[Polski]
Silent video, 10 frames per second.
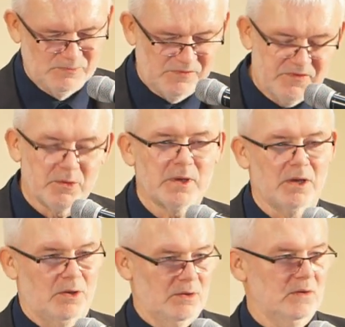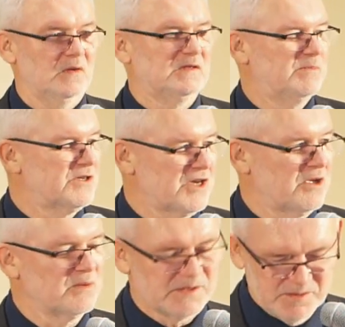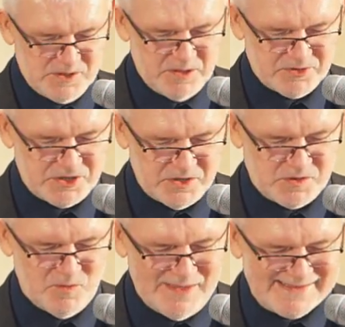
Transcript: Mówiły o zbliżającym się przyjściu